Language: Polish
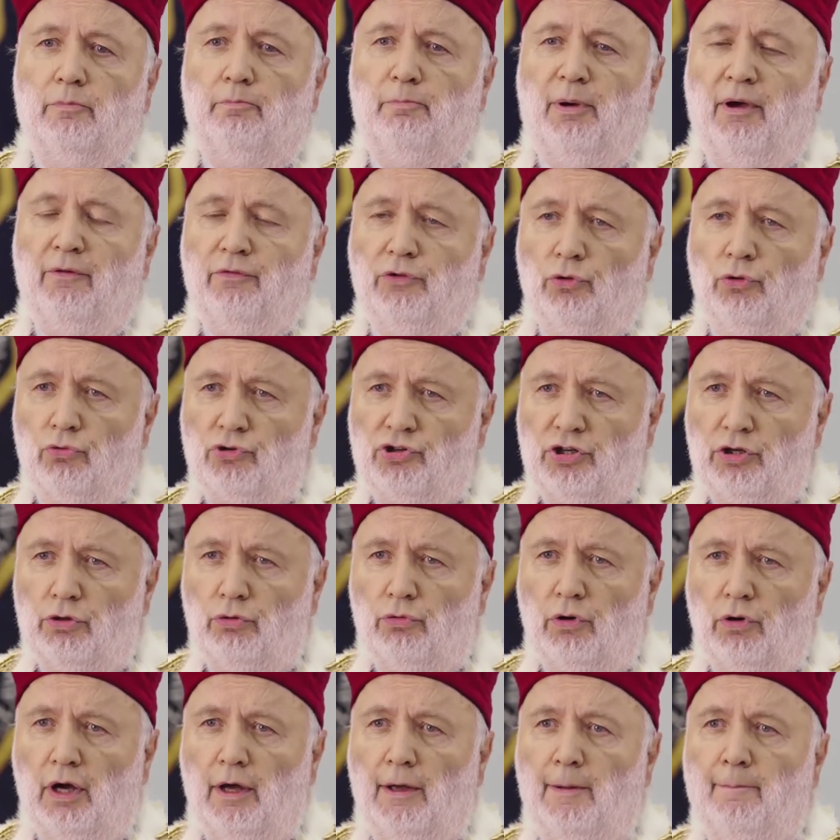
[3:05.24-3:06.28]
pewną
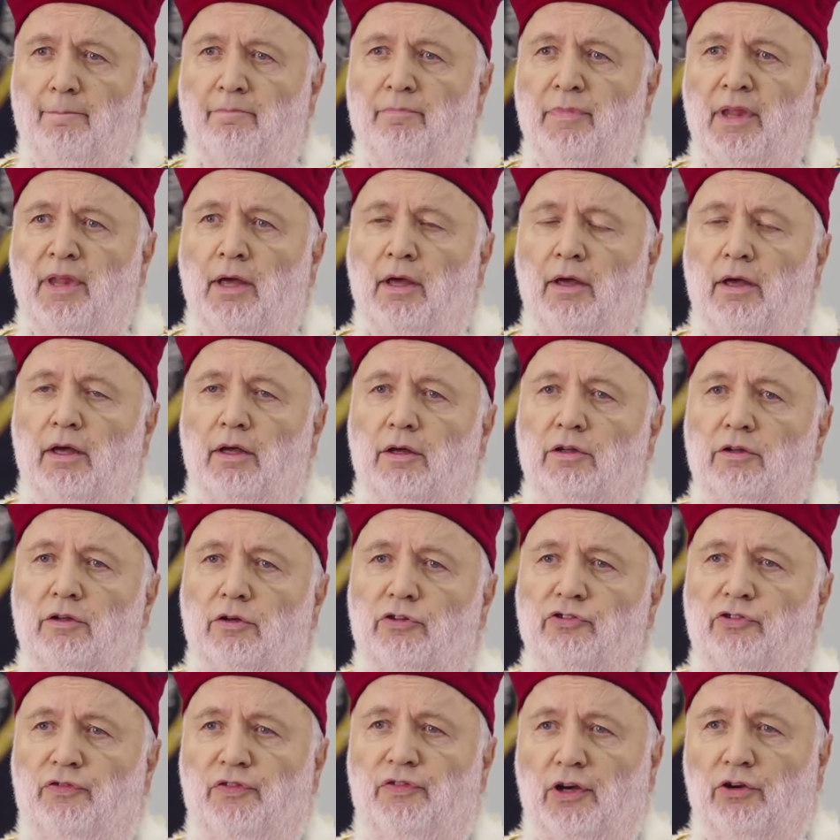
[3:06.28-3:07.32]
siłę
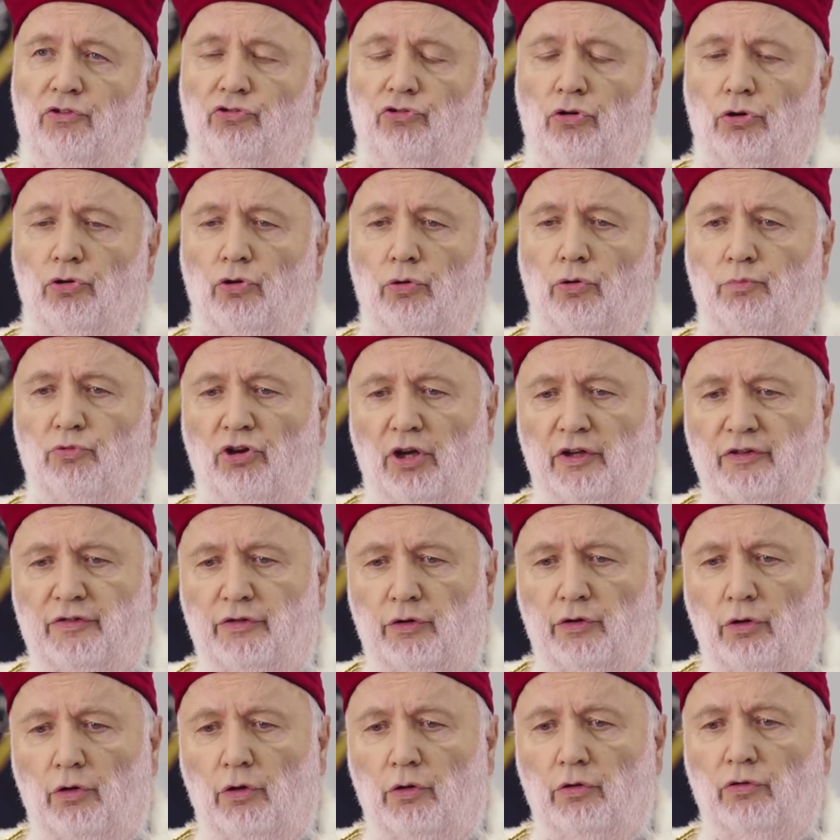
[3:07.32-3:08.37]
zwiększoną przez
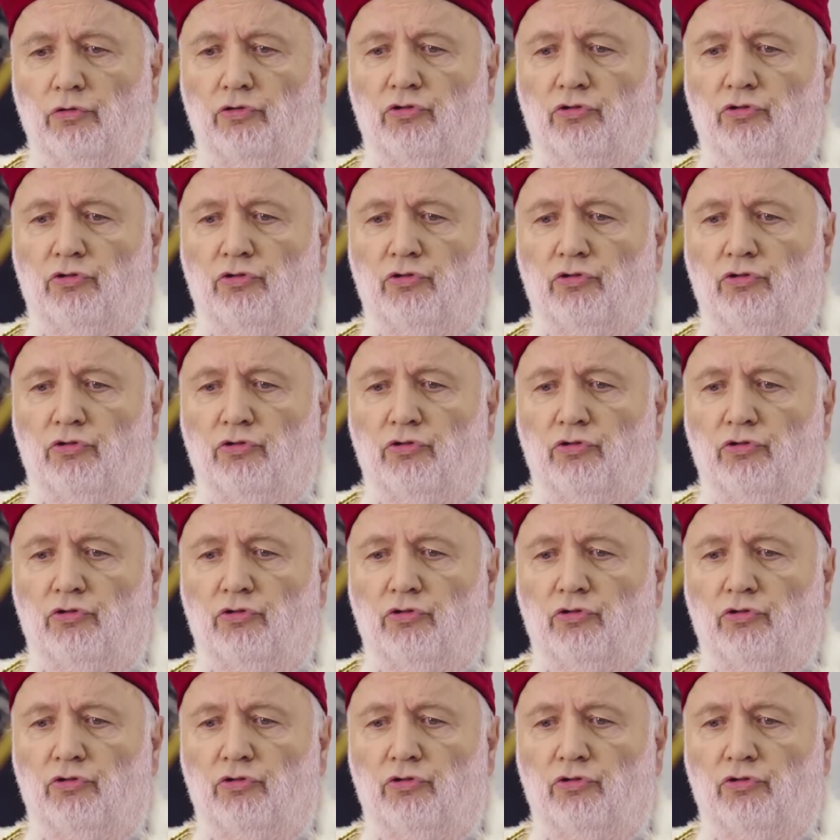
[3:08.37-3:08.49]
to,